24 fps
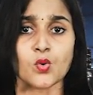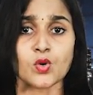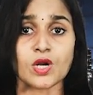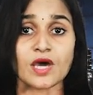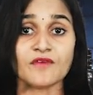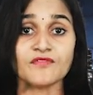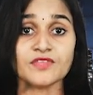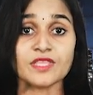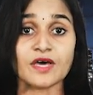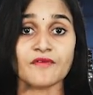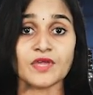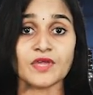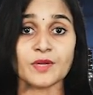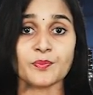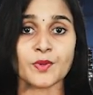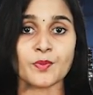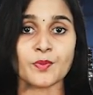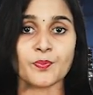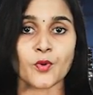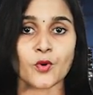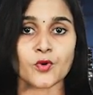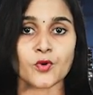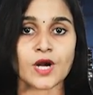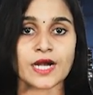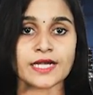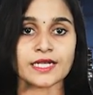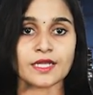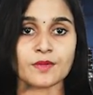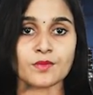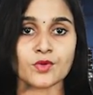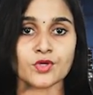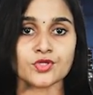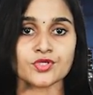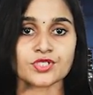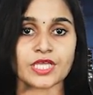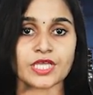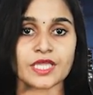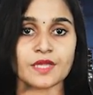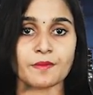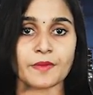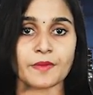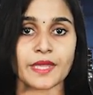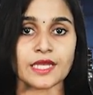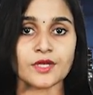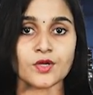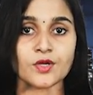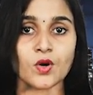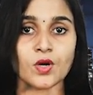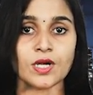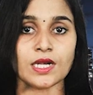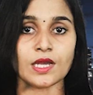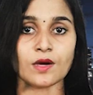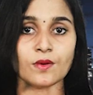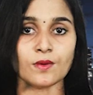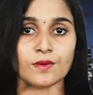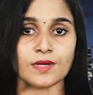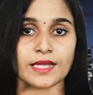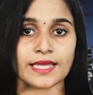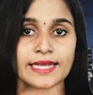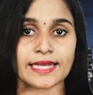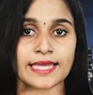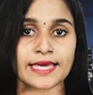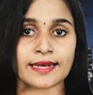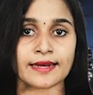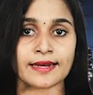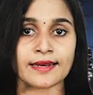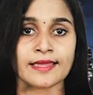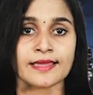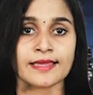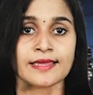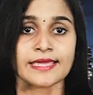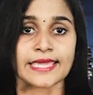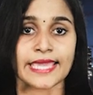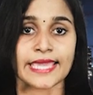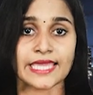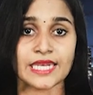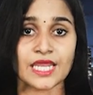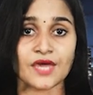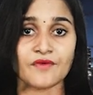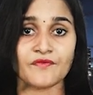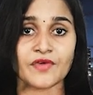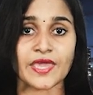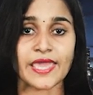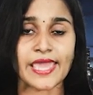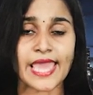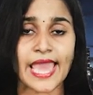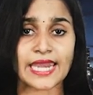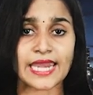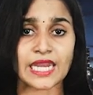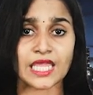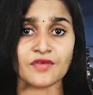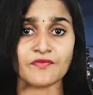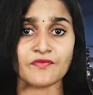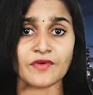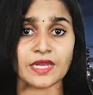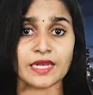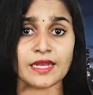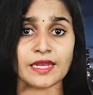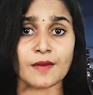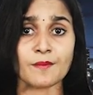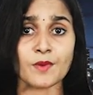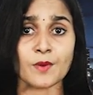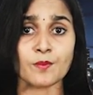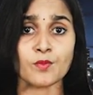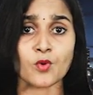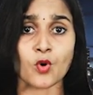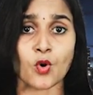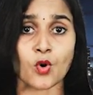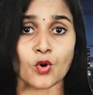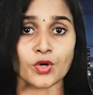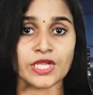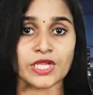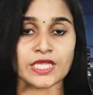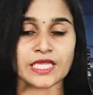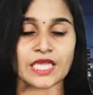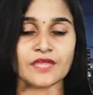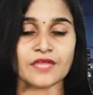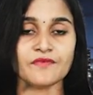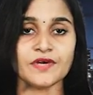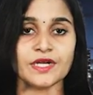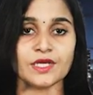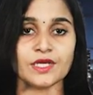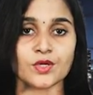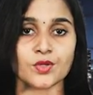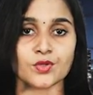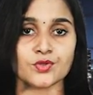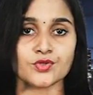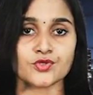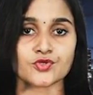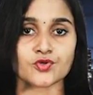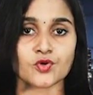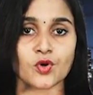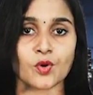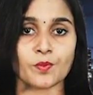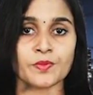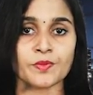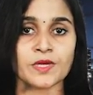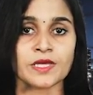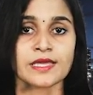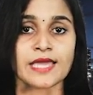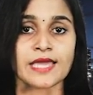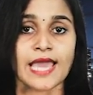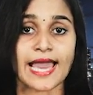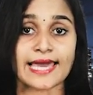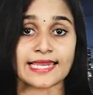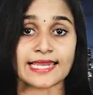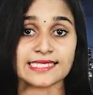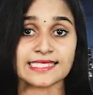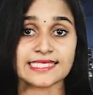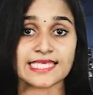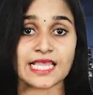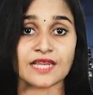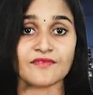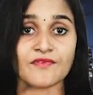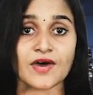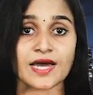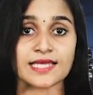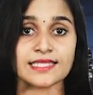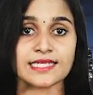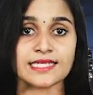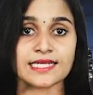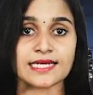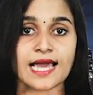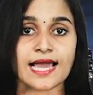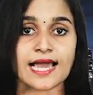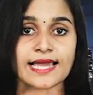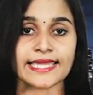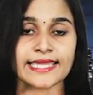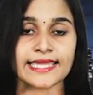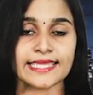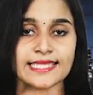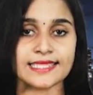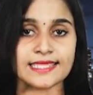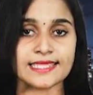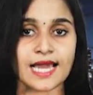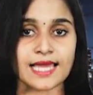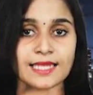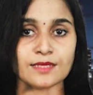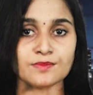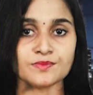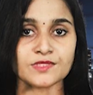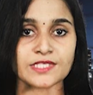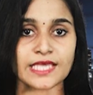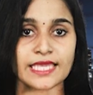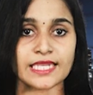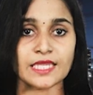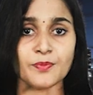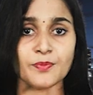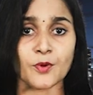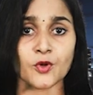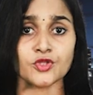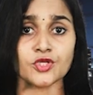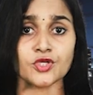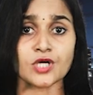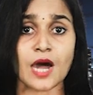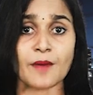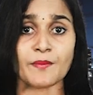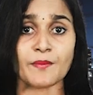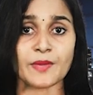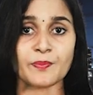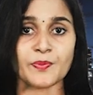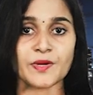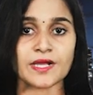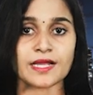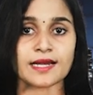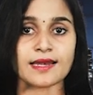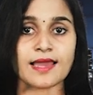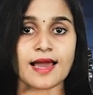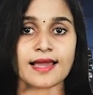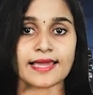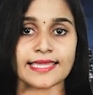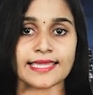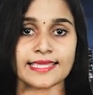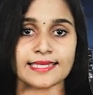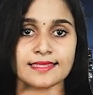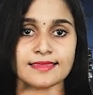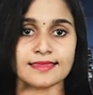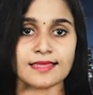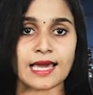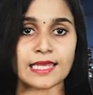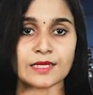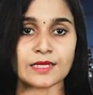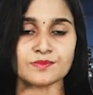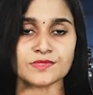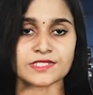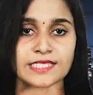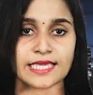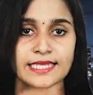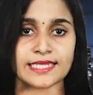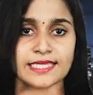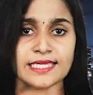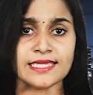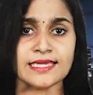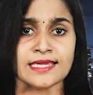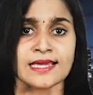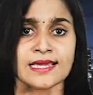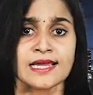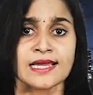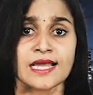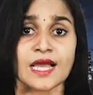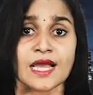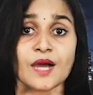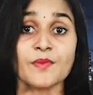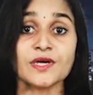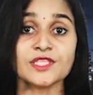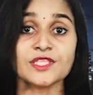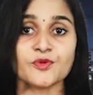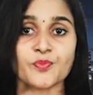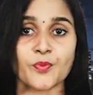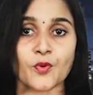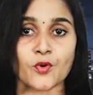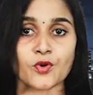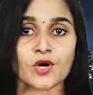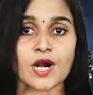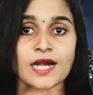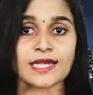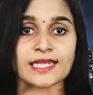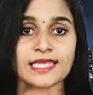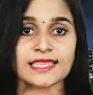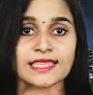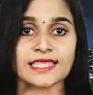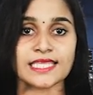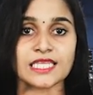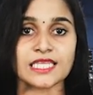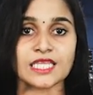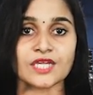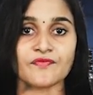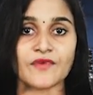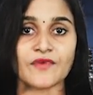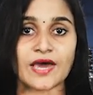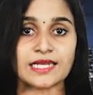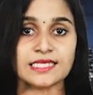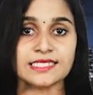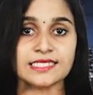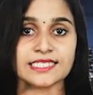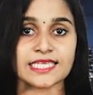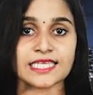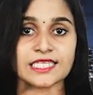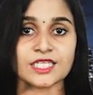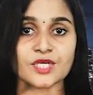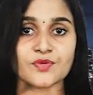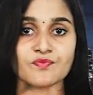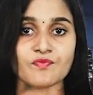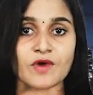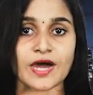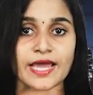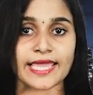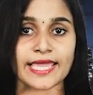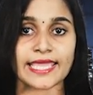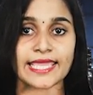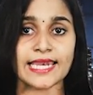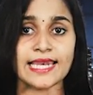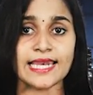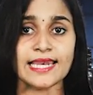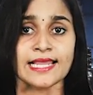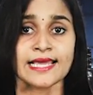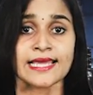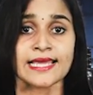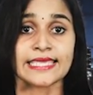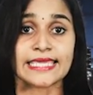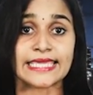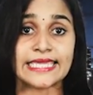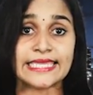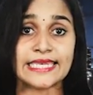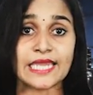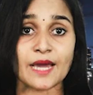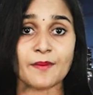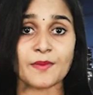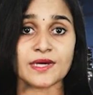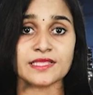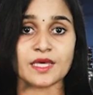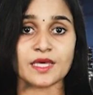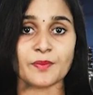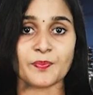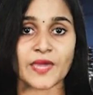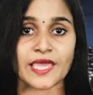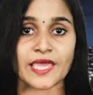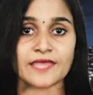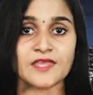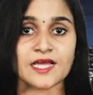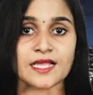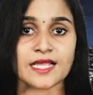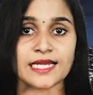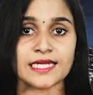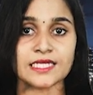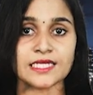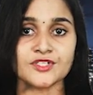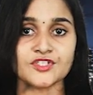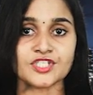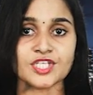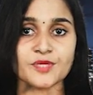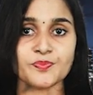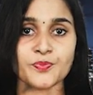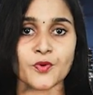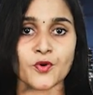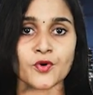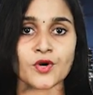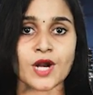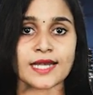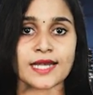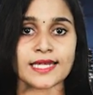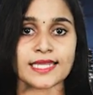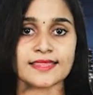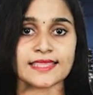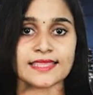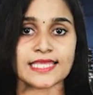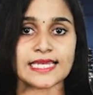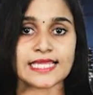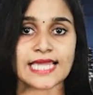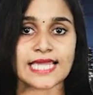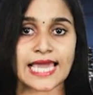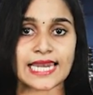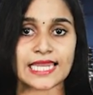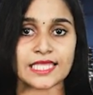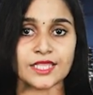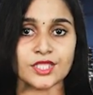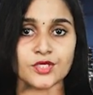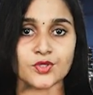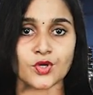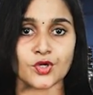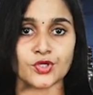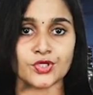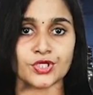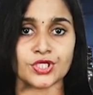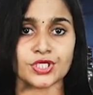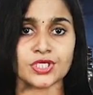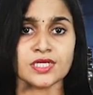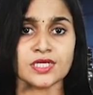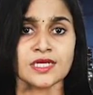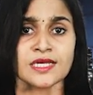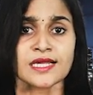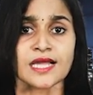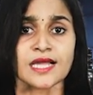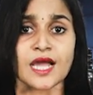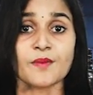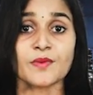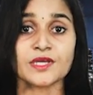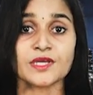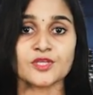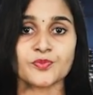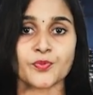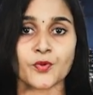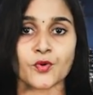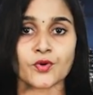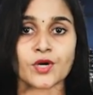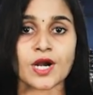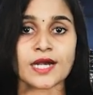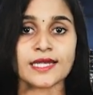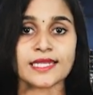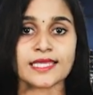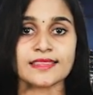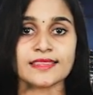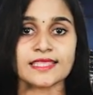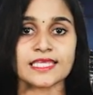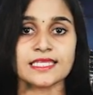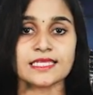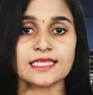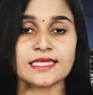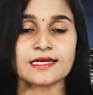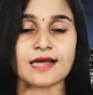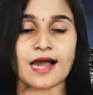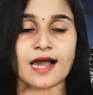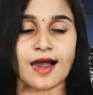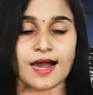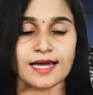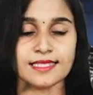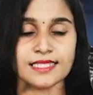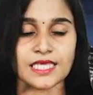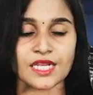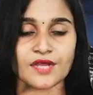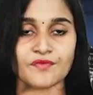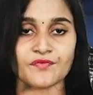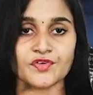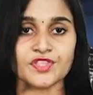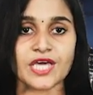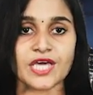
உணவு தவிர்ப்பு போராட்டம் ஒன்றை மேற்கொள்ள உள்ளனர் எனவே அனைவரிடமும் கோரிக்கை விடுக்கின்றோம் அரசியல்வாதிகளாக இருந்தாலும் சரி பொது அமைப்புகளாக இருந்தாலும் சரி எமது போராட்டத்திற்கு சேர்க்கும் வகையில் இனமத பேதங்களின்றி போராட்டத்தில் கலந்து கொண்டு எமது போராட்டத்திற்கு ஆதரவு